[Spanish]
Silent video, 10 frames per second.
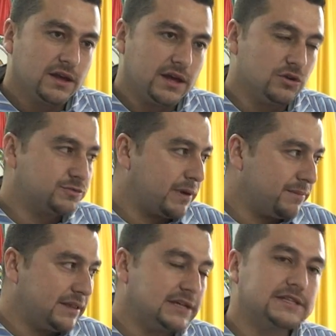que nos
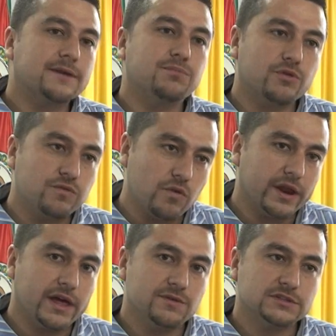permita estar por
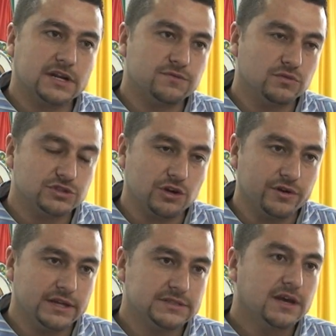fuera de nuestras
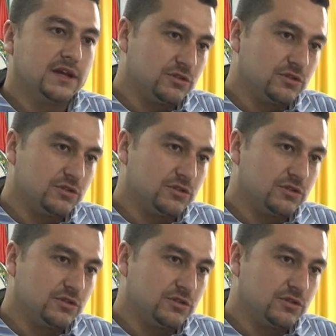funciones.